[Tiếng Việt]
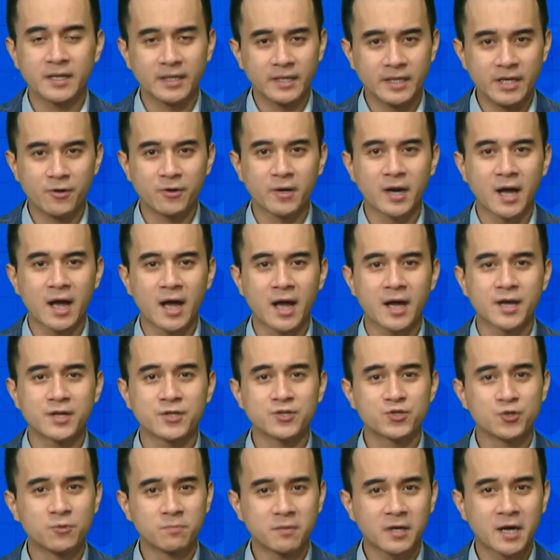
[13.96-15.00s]
Yoga
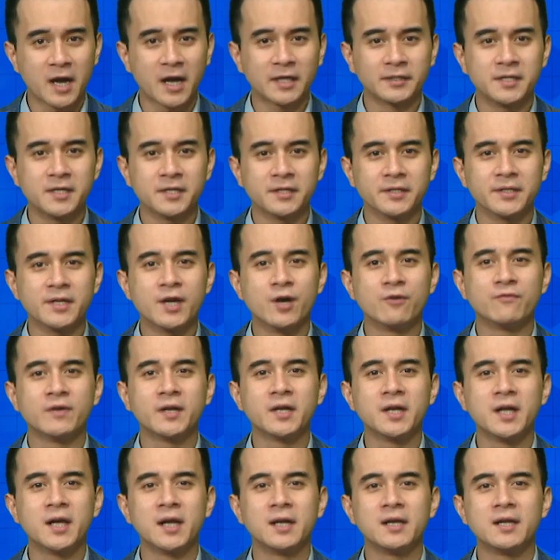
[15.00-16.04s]
giúp cải thiện nhiều vấn
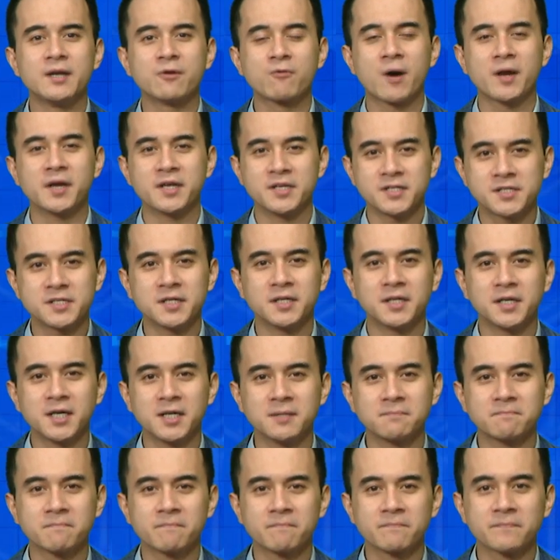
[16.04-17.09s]
đề liên quan đến xương khớp,